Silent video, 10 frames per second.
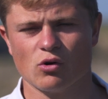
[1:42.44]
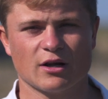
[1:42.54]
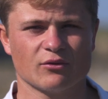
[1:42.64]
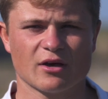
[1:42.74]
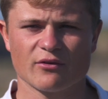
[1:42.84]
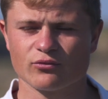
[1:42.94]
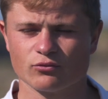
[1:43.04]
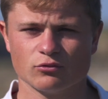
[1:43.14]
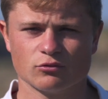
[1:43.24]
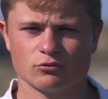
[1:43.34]
Là, on est à
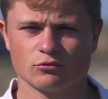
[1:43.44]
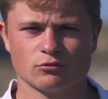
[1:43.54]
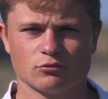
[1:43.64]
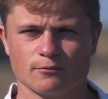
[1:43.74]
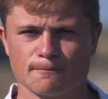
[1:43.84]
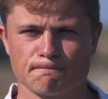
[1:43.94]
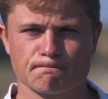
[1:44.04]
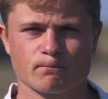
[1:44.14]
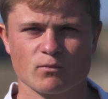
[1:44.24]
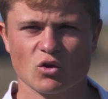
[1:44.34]
fond.
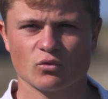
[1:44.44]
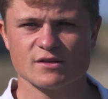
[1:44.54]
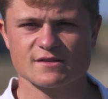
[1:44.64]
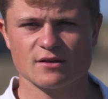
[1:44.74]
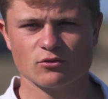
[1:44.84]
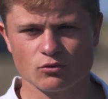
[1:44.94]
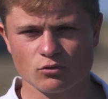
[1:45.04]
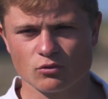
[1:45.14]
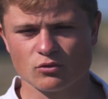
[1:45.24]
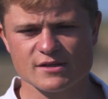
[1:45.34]
On, essaye
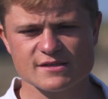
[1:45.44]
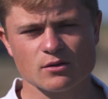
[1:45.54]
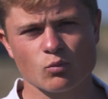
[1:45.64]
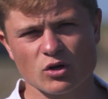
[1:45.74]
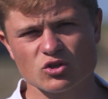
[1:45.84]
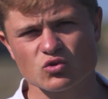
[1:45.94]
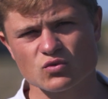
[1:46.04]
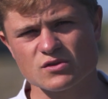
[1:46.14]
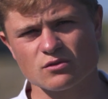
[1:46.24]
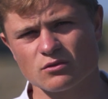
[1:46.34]
de laisser le moins de
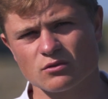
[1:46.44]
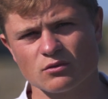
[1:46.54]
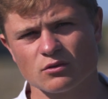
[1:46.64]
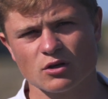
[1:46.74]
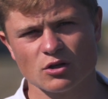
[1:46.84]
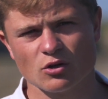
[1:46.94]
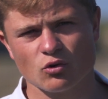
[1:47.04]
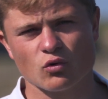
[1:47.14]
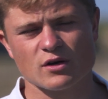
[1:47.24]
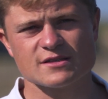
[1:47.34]
choses
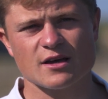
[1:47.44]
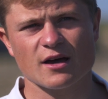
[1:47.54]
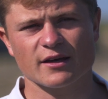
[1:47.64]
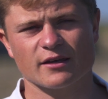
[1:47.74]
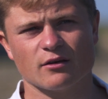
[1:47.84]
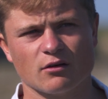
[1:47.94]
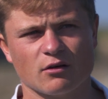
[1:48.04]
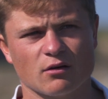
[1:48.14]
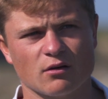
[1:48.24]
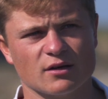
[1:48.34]
au hasard et, d'être
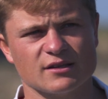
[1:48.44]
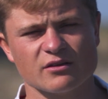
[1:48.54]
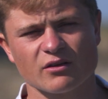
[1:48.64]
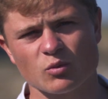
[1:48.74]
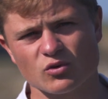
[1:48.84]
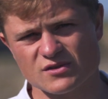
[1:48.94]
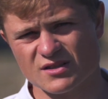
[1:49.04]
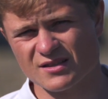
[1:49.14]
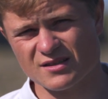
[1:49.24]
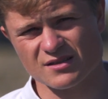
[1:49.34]
euh, vraiment
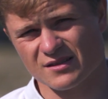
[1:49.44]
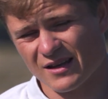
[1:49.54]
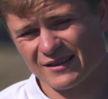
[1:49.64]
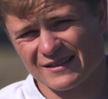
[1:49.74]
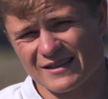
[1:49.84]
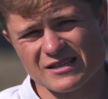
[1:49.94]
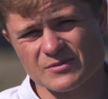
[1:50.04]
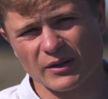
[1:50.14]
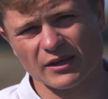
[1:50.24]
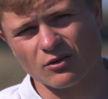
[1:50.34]
dans un, état
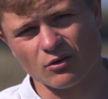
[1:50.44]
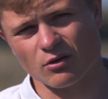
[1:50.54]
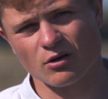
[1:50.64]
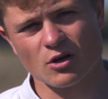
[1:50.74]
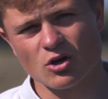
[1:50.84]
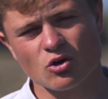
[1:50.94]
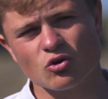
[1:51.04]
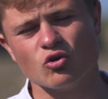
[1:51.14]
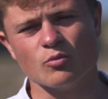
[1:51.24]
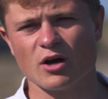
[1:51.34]
d'esprit euh,
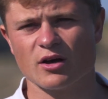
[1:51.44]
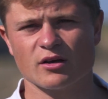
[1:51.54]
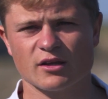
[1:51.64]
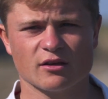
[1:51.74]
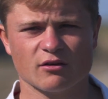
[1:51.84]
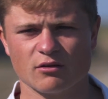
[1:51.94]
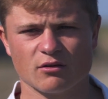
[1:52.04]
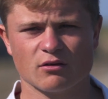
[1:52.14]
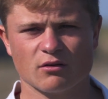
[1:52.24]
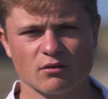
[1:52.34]
commun et,
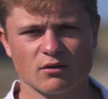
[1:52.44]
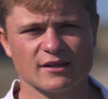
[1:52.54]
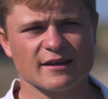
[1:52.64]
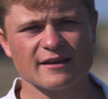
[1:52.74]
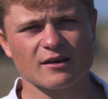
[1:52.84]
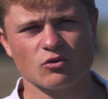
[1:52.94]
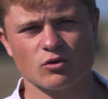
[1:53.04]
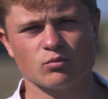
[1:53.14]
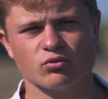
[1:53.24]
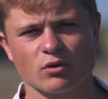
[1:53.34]
euh, d'attaque
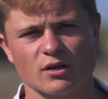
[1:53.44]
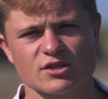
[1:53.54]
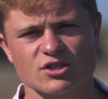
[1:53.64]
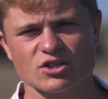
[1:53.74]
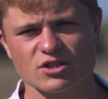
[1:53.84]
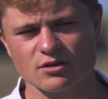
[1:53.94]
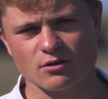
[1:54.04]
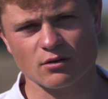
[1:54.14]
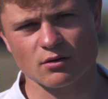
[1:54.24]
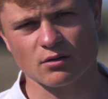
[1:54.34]
pour aller chercher
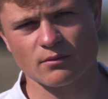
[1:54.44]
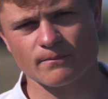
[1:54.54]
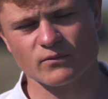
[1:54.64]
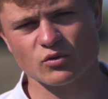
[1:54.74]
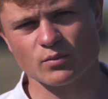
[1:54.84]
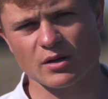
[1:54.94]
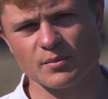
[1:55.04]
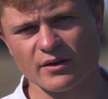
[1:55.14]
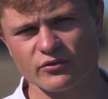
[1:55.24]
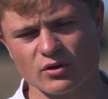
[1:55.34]
une belle
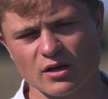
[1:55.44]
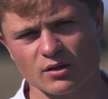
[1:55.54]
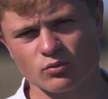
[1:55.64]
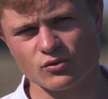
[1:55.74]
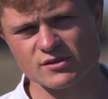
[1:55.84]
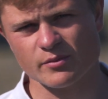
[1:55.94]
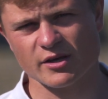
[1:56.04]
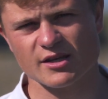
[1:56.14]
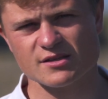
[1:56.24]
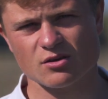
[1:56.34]
perte sur la Révolution
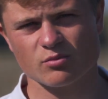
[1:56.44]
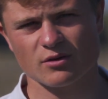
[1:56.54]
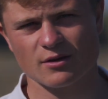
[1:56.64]
America's Cup.